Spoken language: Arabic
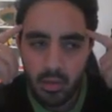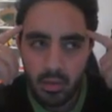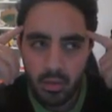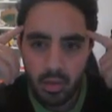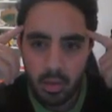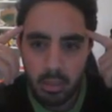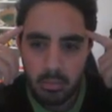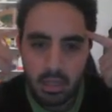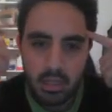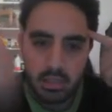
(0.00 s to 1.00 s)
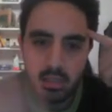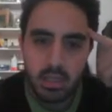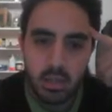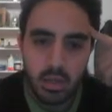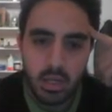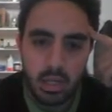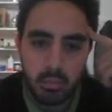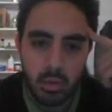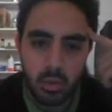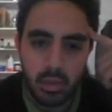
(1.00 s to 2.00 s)
طيب هعملها ازاي هو هنا
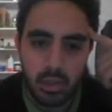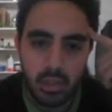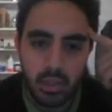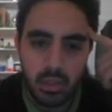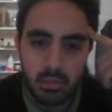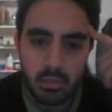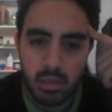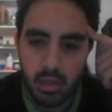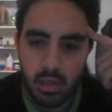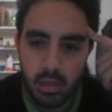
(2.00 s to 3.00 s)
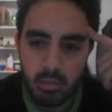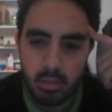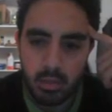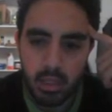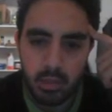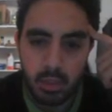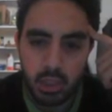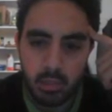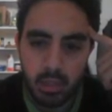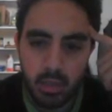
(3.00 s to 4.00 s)
برضو الديز الليميت آه، بتاعها مش
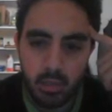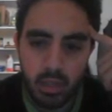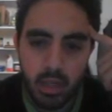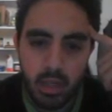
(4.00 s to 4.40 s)
كبير قوي